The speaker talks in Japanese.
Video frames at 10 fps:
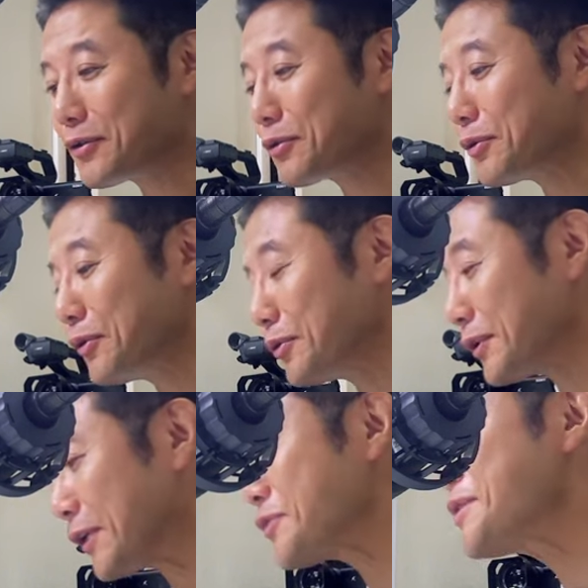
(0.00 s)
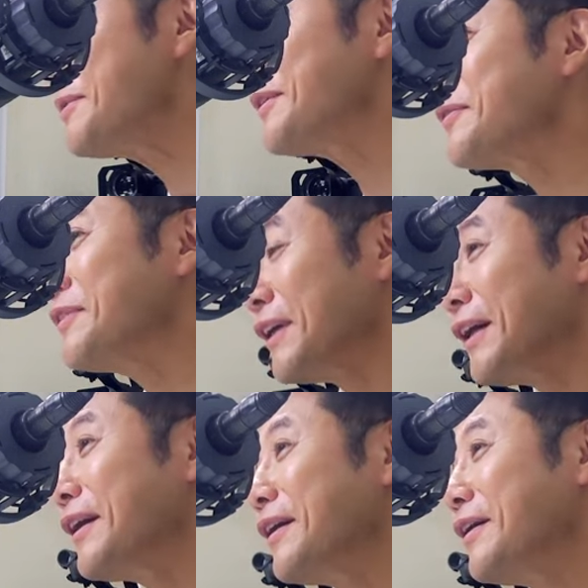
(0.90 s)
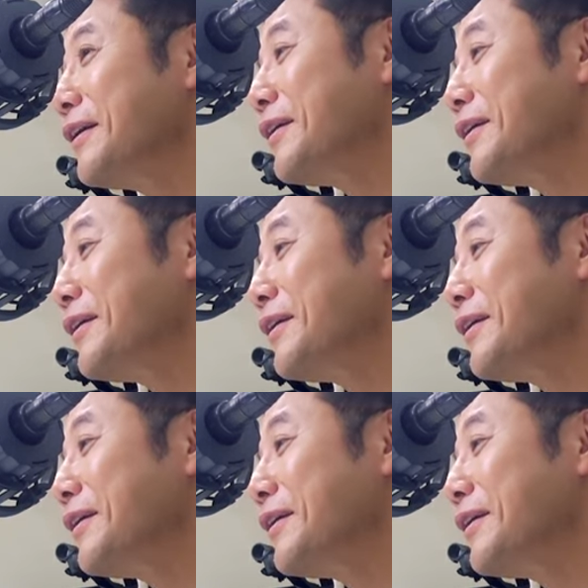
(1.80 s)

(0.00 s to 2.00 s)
ちょっと楽しみですね、は